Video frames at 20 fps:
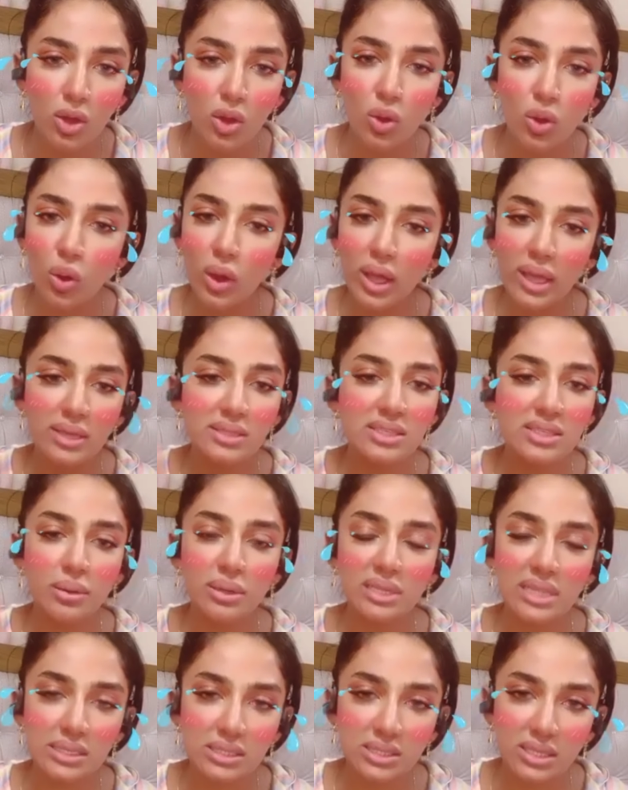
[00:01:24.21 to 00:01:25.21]
कोई
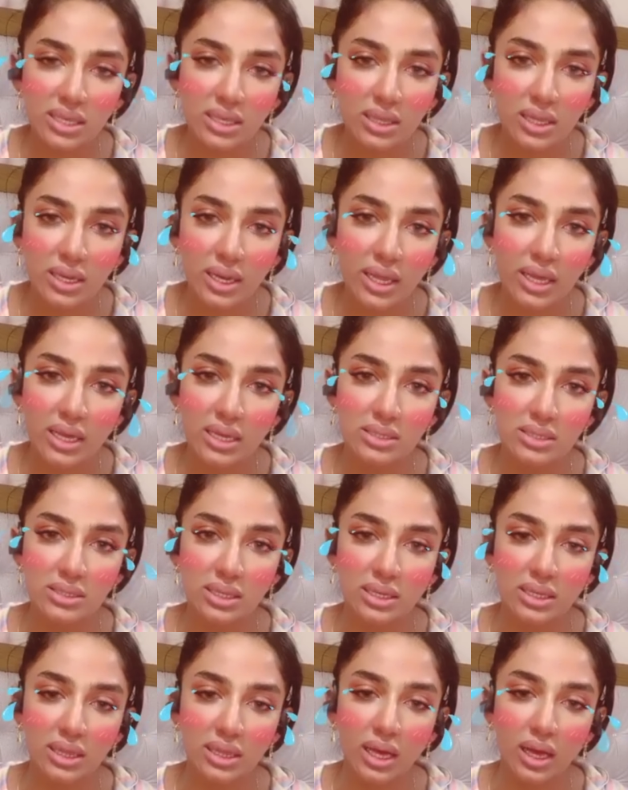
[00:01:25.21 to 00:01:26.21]
जबरदस्ती इधर नहीं कर
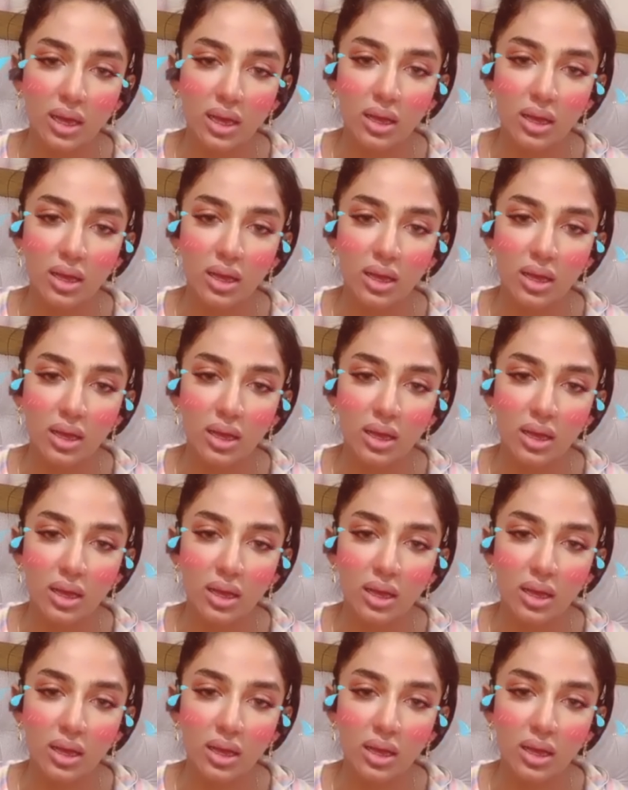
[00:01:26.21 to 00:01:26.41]
सकता